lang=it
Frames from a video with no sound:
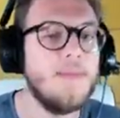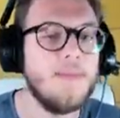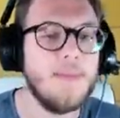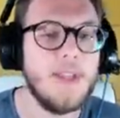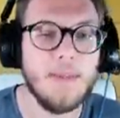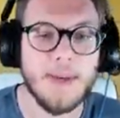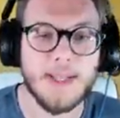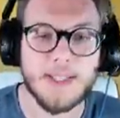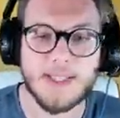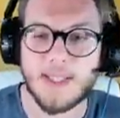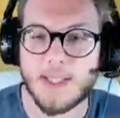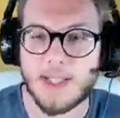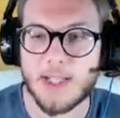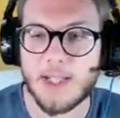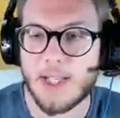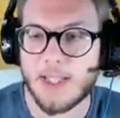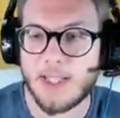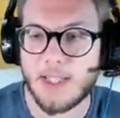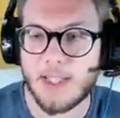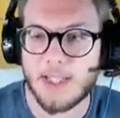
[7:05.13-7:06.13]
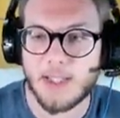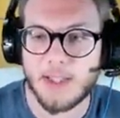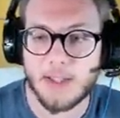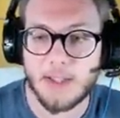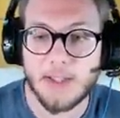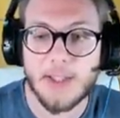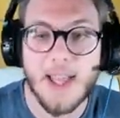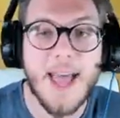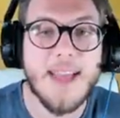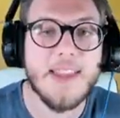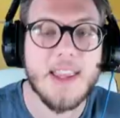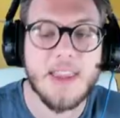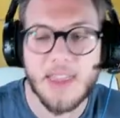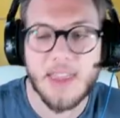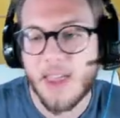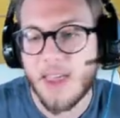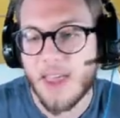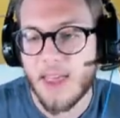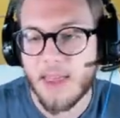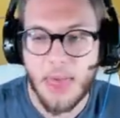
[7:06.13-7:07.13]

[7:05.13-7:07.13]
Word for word: Il master dell'editing editing,